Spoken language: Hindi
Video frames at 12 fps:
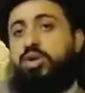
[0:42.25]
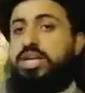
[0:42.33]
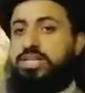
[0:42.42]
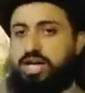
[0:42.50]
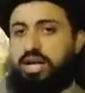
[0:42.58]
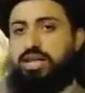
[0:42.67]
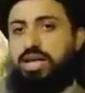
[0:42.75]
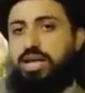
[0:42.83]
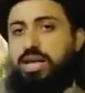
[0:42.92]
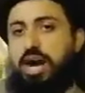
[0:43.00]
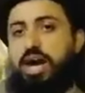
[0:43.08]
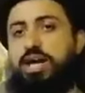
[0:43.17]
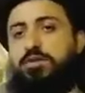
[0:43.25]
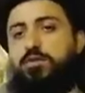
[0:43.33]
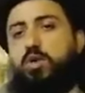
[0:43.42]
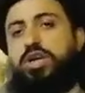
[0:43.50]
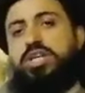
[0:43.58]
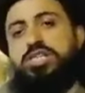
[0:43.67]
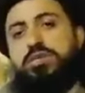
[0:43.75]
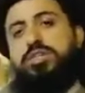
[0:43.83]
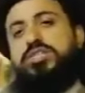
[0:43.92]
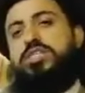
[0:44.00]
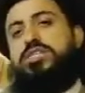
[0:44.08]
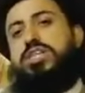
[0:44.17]
उनके साथ हैं अगर वो
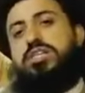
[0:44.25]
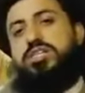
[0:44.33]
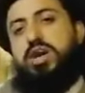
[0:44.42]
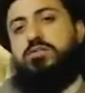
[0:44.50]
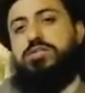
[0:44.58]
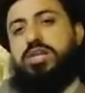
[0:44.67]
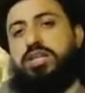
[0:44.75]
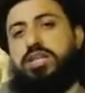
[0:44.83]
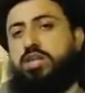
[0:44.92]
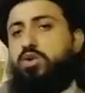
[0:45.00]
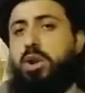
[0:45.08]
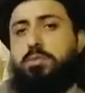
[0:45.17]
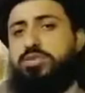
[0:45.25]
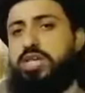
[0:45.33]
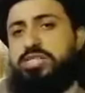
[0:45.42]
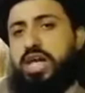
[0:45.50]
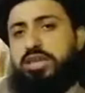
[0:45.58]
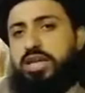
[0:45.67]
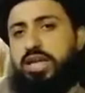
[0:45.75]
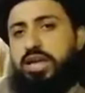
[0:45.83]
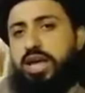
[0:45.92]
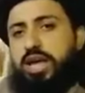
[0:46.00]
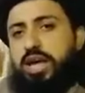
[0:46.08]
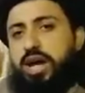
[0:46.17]
किसी भी चीज़ से तजावज़ करते हैं तो हम उसके साथ
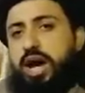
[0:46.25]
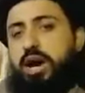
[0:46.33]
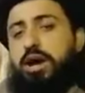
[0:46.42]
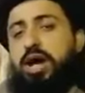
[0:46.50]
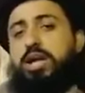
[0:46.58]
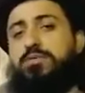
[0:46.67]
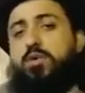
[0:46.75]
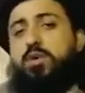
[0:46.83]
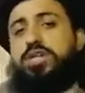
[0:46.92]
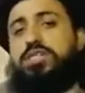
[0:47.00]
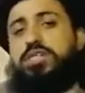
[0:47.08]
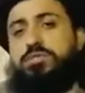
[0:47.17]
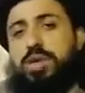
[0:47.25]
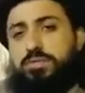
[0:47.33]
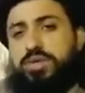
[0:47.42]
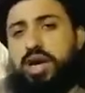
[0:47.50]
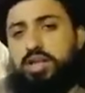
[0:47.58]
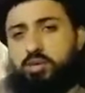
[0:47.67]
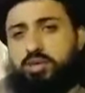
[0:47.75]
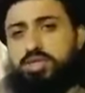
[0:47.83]
नहीं हैं अगर वो किसी भी अपनी